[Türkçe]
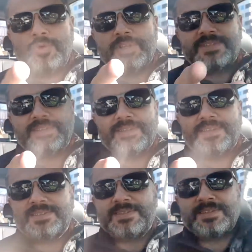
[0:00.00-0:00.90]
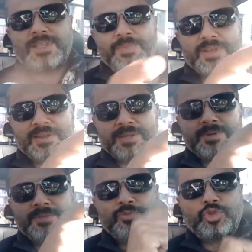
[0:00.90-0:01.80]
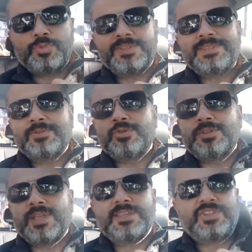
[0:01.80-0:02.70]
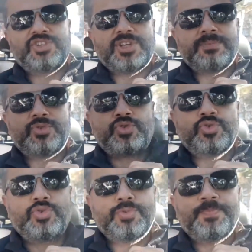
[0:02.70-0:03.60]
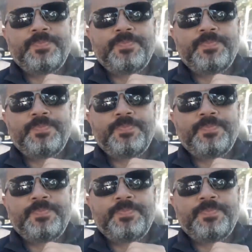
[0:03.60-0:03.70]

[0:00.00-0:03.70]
böylesi. Kesinlikle planlamadım. Türbesinin önünden geçeceğim. Şu